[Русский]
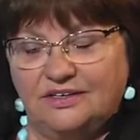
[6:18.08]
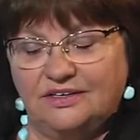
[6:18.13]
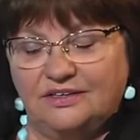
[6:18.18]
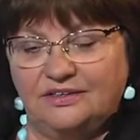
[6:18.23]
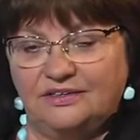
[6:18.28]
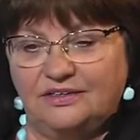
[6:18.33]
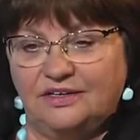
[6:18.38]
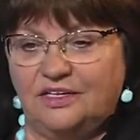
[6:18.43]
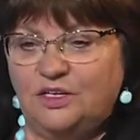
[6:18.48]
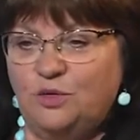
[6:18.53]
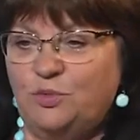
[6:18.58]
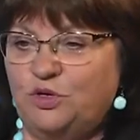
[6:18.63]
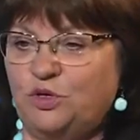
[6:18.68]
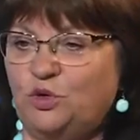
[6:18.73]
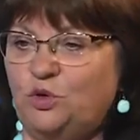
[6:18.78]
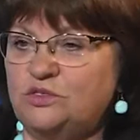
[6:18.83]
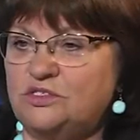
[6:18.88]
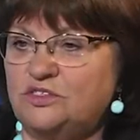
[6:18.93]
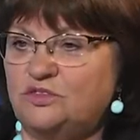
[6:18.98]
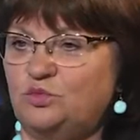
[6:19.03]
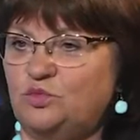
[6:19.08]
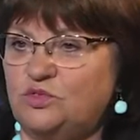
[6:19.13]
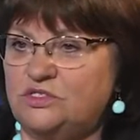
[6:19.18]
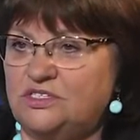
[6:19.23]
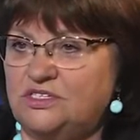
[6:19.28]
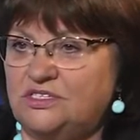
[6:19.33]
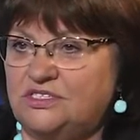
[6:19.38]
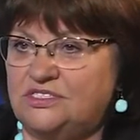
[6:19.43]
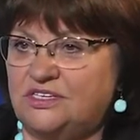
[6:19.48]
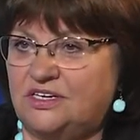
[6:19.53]
Э, они приходят в
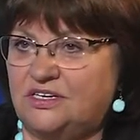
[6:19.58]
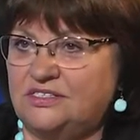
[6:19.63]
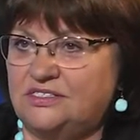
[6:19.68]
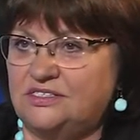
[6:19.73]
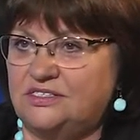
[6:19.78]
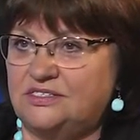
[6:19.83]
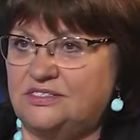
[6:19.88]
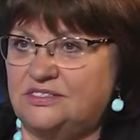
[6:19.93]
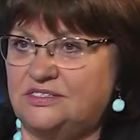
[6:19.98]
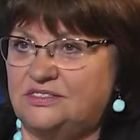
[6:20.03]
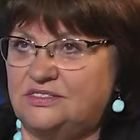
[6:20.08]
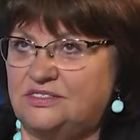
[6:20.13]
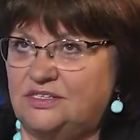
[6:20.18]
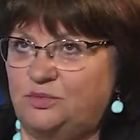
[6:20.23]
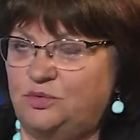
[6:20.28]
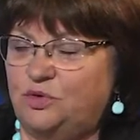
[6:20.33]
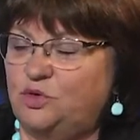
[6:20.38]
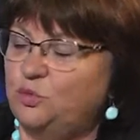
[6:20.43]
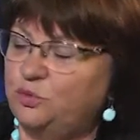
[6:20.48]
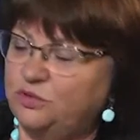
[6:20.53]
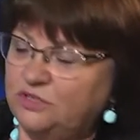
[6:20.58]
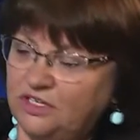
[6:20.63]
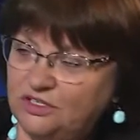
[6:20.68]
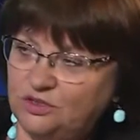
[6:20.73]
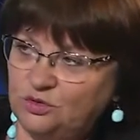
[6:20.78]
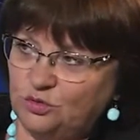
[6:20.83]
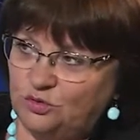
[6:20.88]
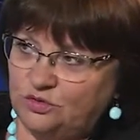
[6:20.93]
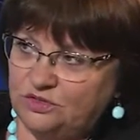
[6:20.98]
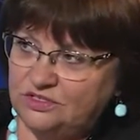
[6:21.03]
музей с разной степенью
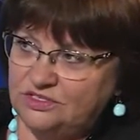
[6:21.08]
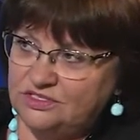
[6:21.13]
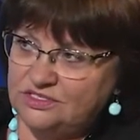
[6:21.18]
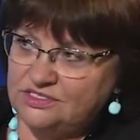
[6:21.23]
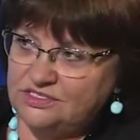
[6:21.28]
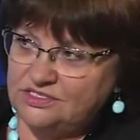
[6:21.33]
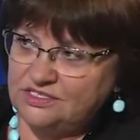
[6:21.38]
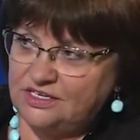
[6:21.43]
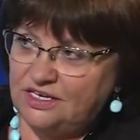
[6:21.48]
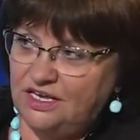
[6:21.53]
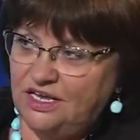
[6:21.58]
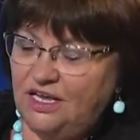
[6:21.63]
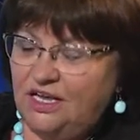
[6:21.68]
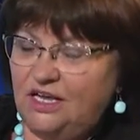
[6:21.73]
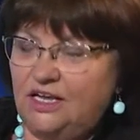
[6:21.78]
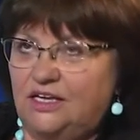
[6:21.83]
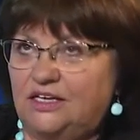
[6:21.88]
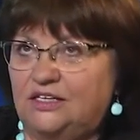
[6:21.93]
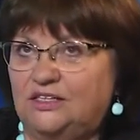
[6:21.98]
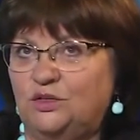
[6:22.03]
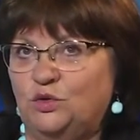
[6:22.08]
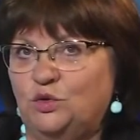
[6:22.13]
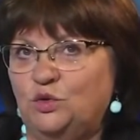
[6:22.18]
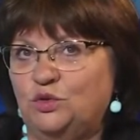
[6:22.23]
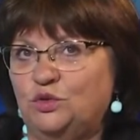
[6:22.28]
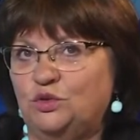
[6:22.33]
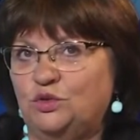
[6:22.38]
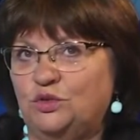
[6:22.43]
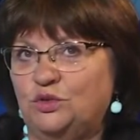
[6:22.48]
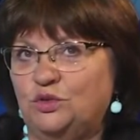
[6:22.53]
подготовленности.
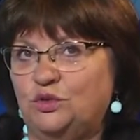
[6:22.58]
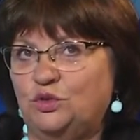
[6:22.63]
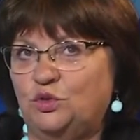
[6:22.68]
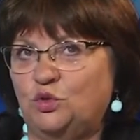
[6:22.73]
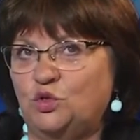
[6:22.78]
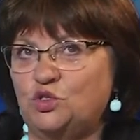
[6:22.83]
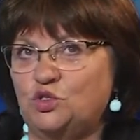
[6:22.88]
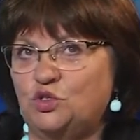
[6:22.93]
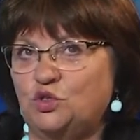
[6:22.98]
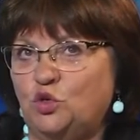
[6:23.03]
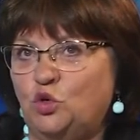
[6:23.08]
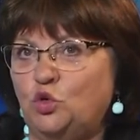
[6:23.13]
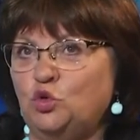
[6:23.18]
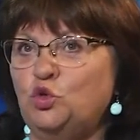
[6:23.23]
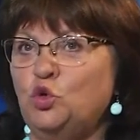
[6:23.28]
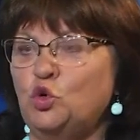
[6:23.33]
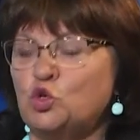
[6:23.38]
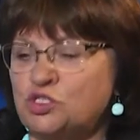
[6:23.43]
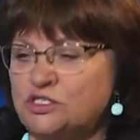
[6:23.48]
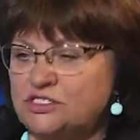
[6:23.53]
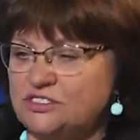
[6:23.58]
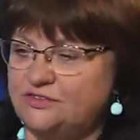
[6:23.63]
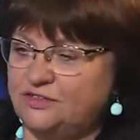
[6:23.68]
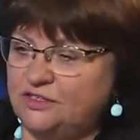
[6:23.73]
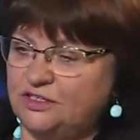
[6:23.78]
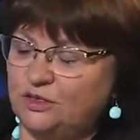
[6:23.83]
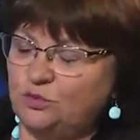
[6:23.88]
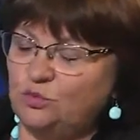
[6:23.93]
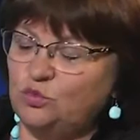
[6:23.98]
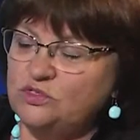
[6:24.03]
Но э, то, что
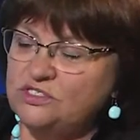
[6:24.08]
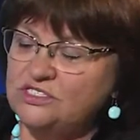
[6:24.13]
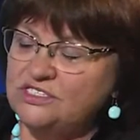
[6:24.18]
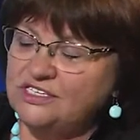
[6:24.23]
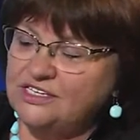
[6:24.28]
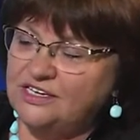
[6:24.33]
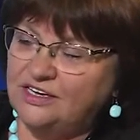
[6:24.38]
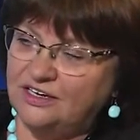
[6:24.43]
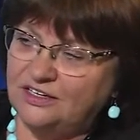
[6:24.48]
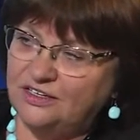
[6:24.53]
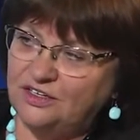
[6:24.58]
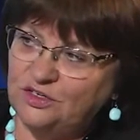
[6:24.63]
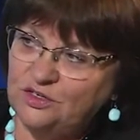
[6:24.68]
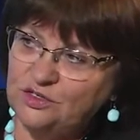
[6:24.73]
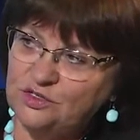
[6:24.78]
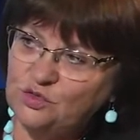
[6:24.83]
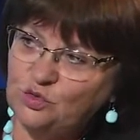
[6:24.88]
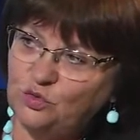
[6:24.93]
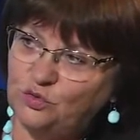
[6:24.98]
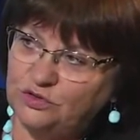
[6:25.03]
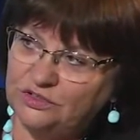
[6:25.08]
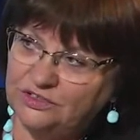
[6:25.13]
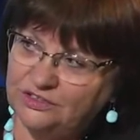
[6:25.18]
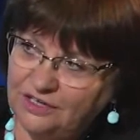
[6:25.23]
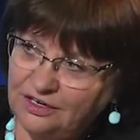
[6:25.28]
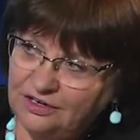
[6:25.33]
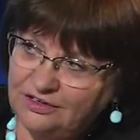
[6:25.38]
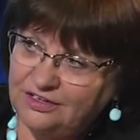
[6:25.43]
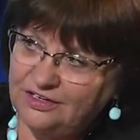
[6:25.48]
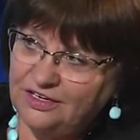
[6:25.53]
художественно музей организован
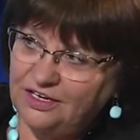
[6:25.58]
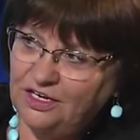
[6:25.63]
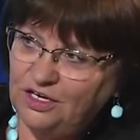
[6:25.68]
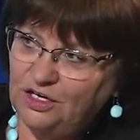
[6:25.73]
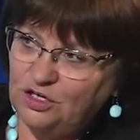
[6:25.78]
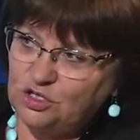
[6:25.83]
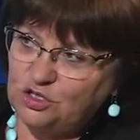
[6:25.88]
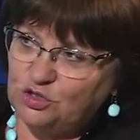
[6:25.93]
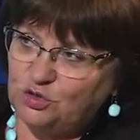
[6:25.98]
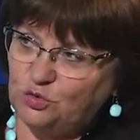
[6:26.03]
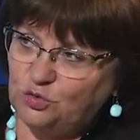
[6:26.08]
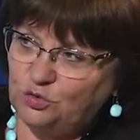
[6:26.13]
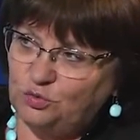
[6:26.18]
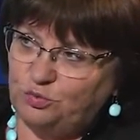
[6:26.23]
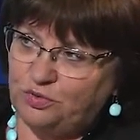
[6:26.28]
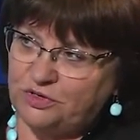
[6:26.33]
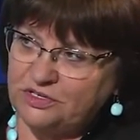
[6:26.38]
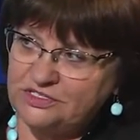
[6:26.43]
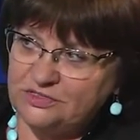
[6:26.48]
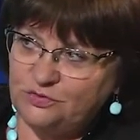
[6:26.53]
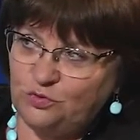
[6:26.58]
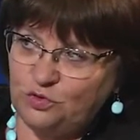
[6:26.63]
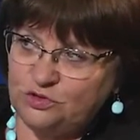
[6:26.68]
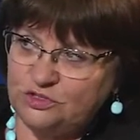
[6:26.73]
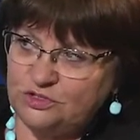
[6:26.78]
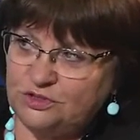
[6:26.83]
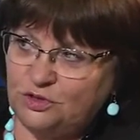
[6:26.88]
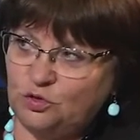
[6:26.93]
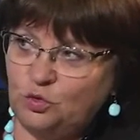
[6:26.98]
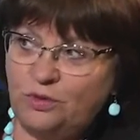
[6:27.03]
так, что он
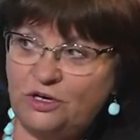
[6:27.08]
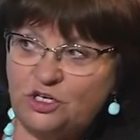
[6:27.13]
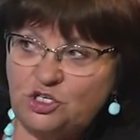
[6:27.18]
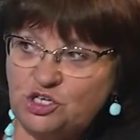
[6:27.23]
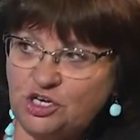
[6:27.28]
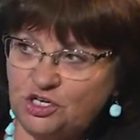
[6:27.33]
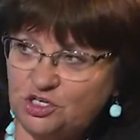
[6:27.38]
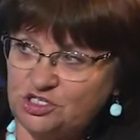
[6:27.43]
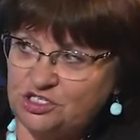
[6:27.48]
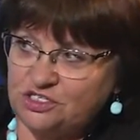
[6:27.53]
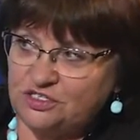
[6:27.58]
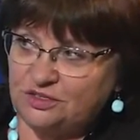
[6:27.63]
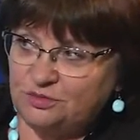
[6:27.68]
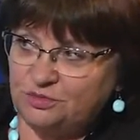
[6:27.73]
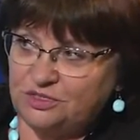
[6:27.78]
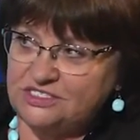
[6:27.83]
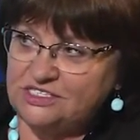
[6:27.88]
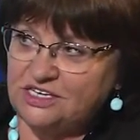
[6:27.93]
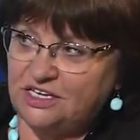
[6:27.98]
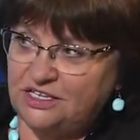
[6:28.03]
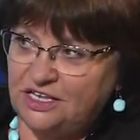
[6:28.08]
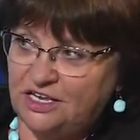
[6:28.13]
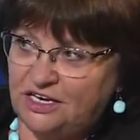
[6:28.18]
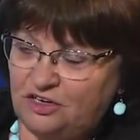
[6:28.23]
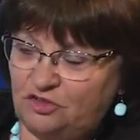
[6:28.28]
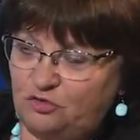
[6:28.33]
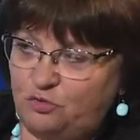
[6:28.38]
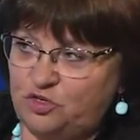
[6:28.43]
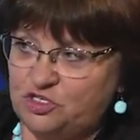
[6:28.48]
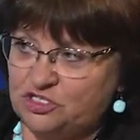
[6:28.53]
производит глубочайшие
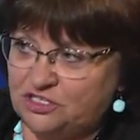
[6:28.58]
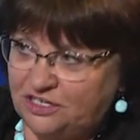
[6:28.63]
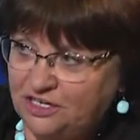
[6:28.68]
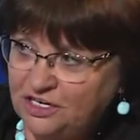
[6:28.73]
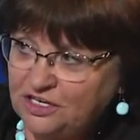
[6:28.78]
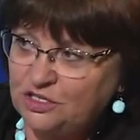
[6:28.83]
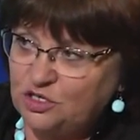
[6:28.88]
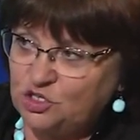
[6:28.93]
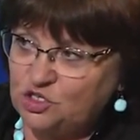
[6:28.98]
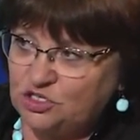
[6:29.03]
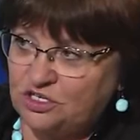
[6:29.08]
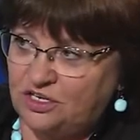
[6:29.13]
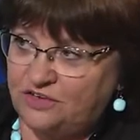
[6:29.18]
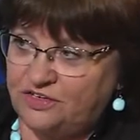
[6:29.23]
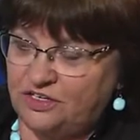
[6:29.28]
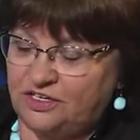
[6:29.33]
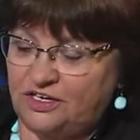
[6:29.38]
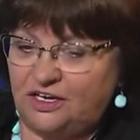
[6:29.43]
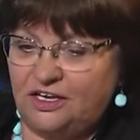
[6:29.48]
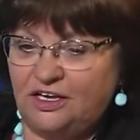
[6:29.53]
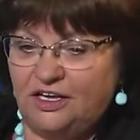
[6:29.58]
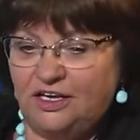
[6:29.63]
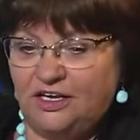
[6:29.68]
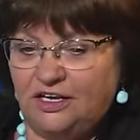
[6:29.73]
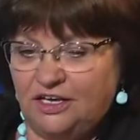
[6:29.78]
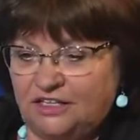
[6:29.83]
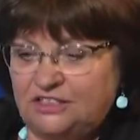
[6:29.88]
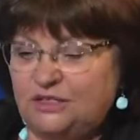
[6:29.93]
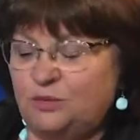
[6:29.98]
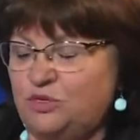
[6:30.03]
эмоциональные впечатления на человека,
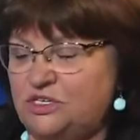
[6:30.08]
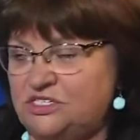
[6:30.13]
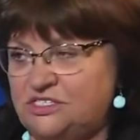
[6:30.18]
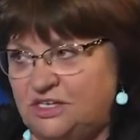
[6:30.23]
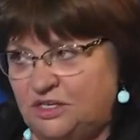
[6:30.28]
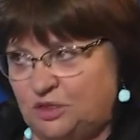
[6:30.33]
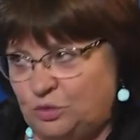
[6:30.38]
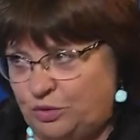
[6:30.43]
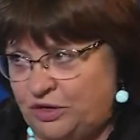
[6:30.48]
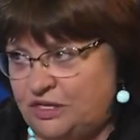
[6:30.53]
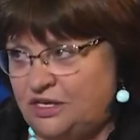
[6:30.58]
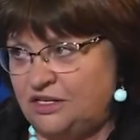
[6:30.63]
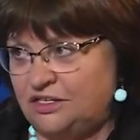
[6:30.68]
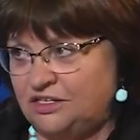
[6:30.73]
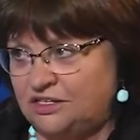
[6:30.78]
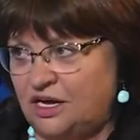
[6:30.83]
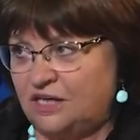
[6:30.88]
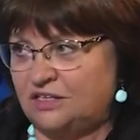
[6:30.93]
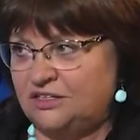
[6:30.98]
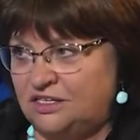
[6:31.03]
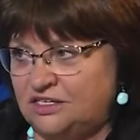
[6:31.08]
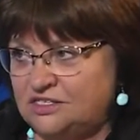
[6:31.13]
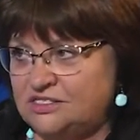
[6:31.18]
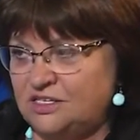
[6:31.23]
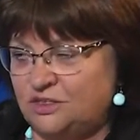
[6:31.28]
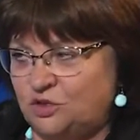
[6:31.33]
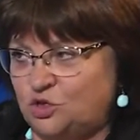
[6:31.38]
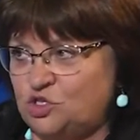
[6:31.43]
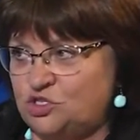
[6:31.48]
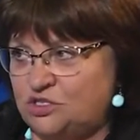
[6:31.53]
это мне стало понятно, когда я
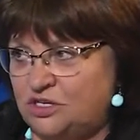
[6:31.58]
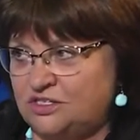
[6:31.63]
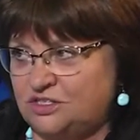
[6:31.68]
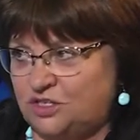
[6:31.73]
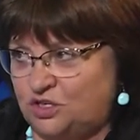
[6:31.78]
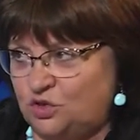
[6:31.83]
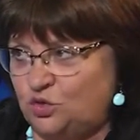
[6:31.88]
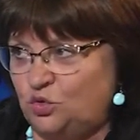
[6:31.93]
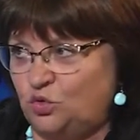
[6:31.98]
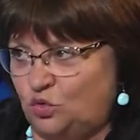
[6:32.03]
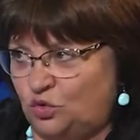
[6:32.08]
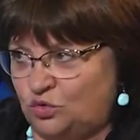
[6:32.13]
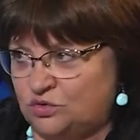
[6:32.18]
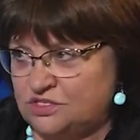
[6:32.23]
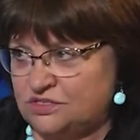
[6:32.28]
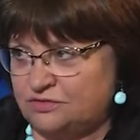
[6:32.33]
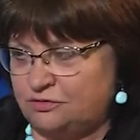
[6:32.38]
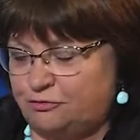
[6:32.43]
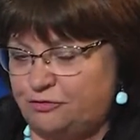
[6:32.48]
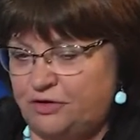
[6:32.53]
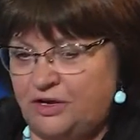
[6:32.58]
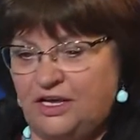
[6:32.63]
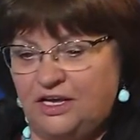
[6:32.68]
стала читать книгу отзывов.